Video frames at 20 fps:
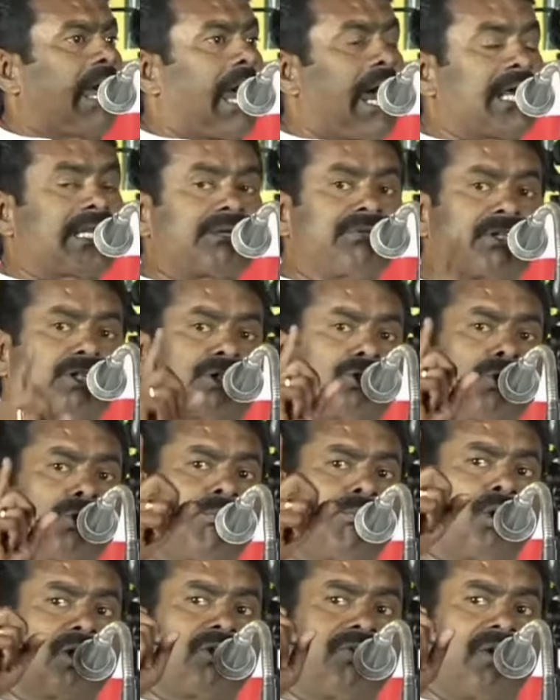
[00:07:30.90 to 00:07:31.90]
அறுபத்தி
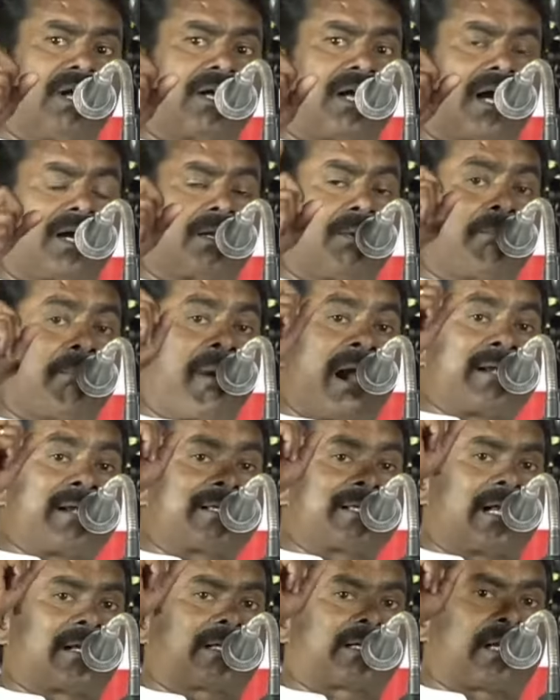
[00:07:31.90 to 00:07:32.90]
ஒன்பது விழுக்காடு
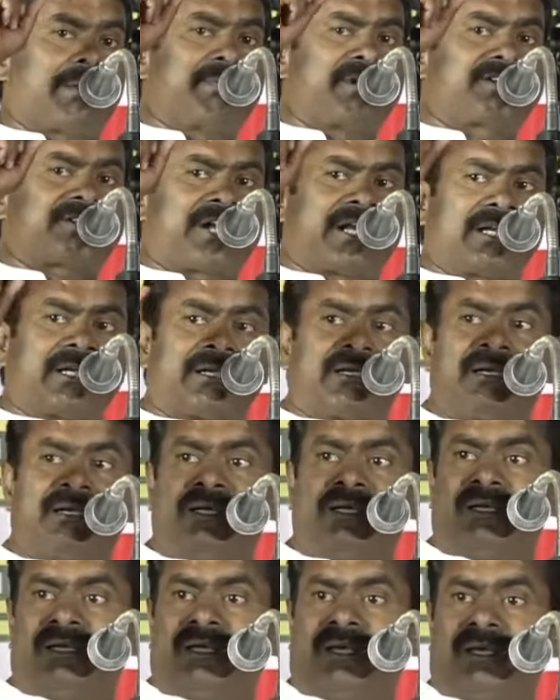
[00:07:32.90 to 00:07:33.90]
மண்டல் கமிஷன்
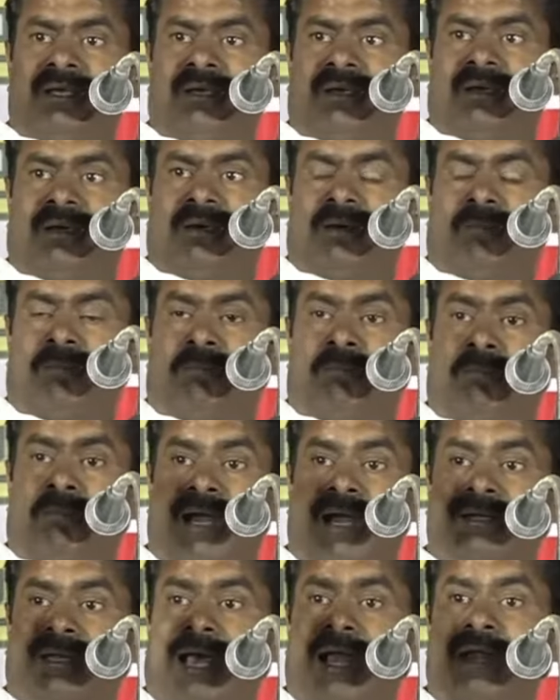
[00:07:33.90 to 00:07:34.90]

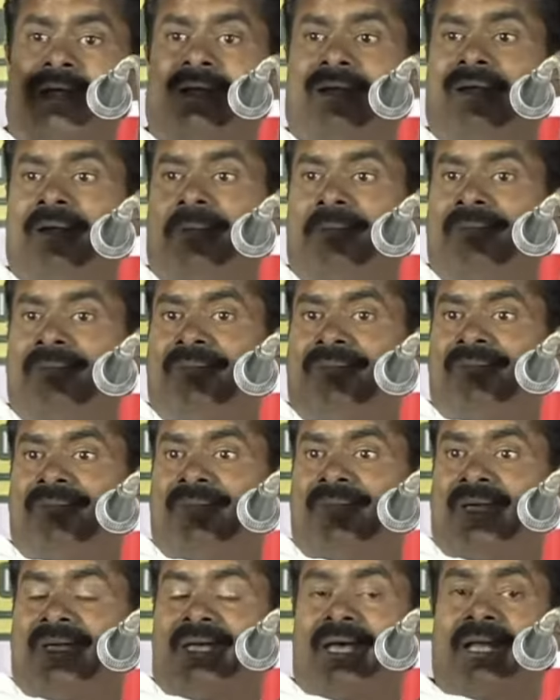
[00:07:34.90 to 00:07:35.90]
மண்டல்
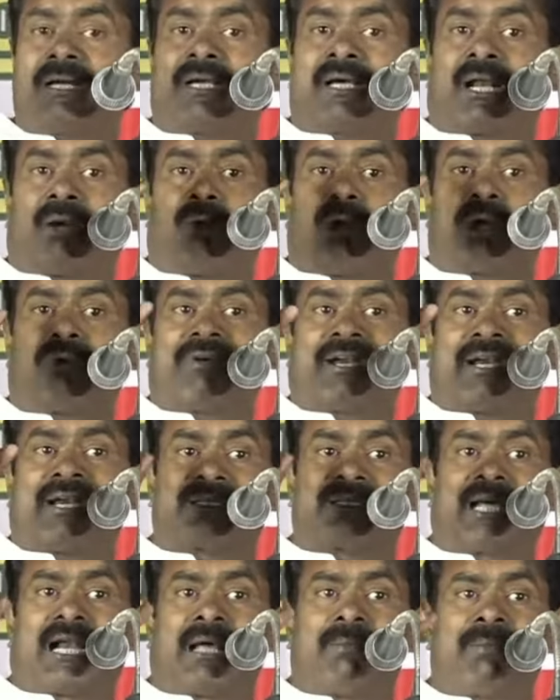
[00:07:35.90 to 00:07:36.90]
என்கிற
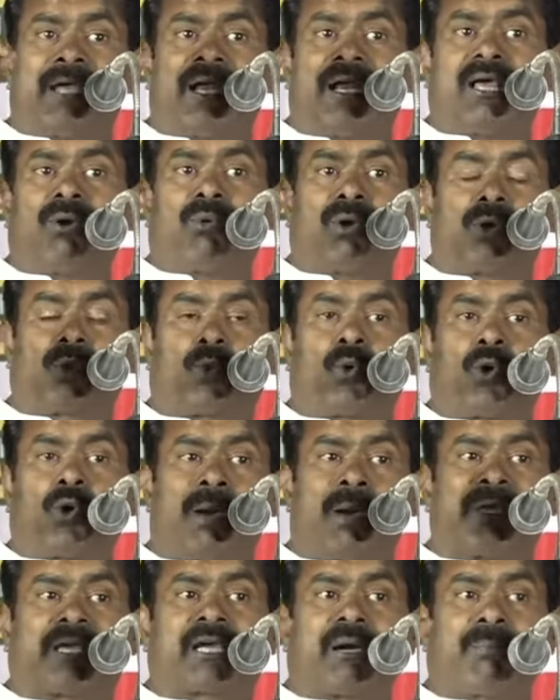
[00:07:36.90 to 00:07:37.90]
ஒருவரின் தலைமையிலே ஒரு குழு
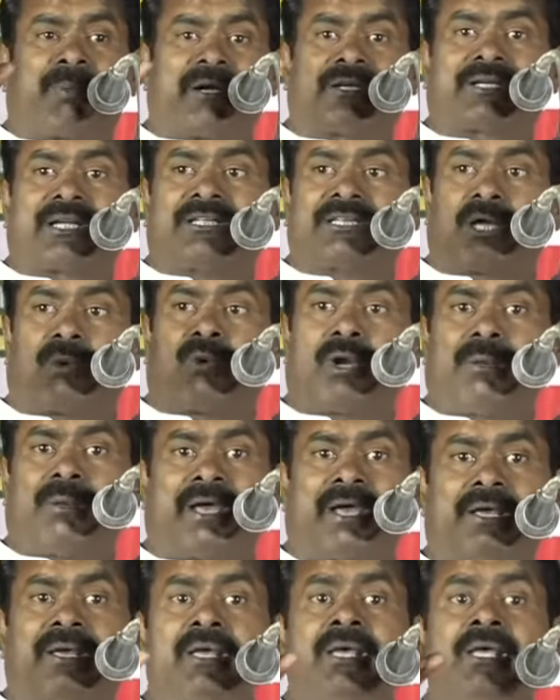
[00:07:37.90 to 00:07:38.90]
அமைக்கப்பட்டு இந்த
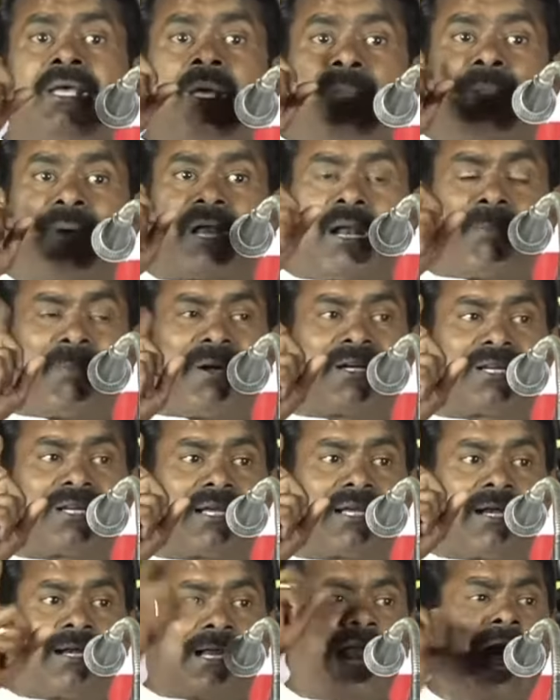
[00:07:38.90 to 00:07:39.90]
உரிமை
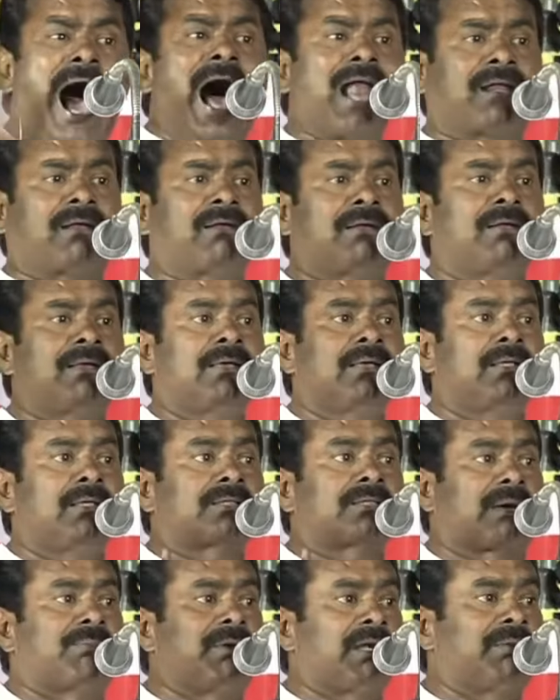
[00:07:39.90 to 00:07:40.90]
பெறப்பட்டிருக்கின்றால்
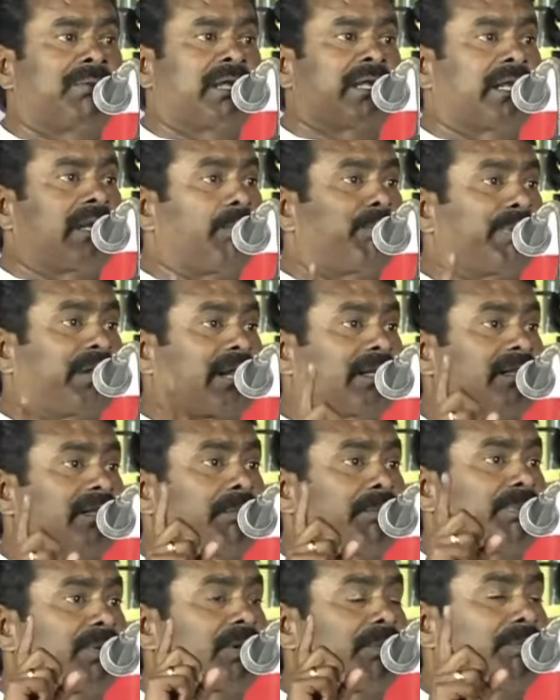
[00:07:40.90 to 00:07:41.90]
தமிழ் மண்ணில்
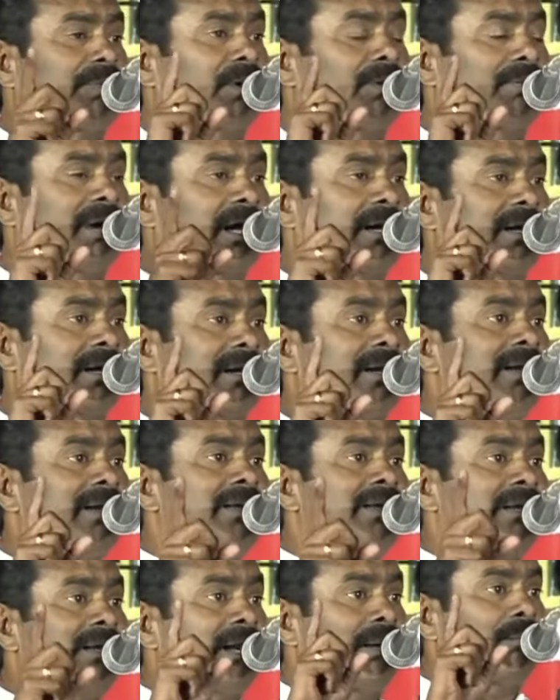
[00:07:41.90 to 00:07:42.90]
பிறந்த பெருமகன்
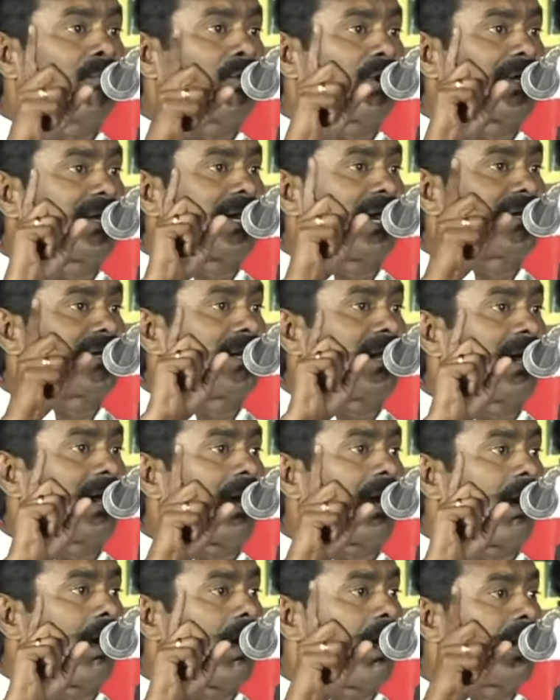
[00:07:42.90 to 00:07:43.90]
நம்முடைய ஐயா
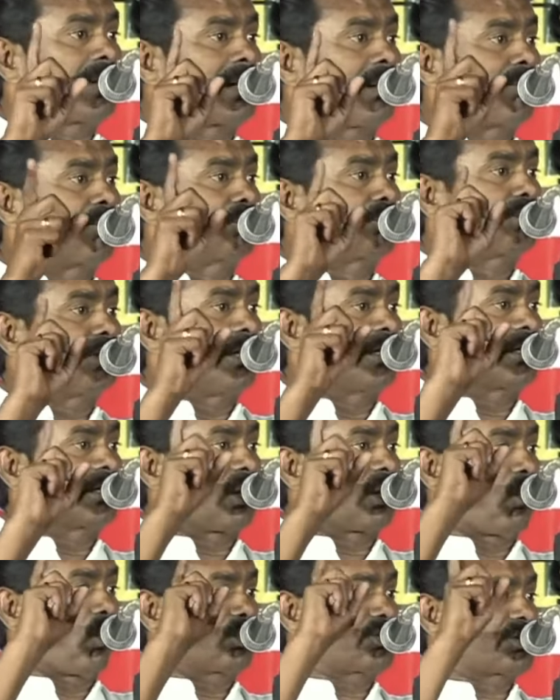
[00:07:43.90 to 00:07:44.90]
ஆனமுத்து
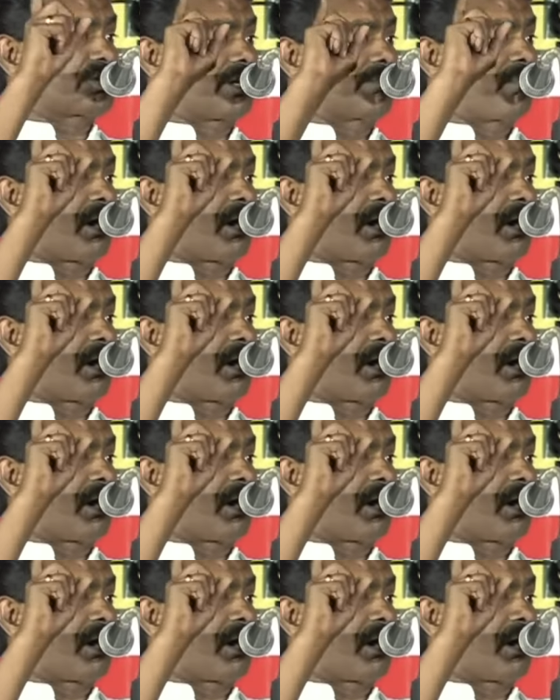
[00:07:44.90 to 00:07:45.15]
என்ற ஒற்றை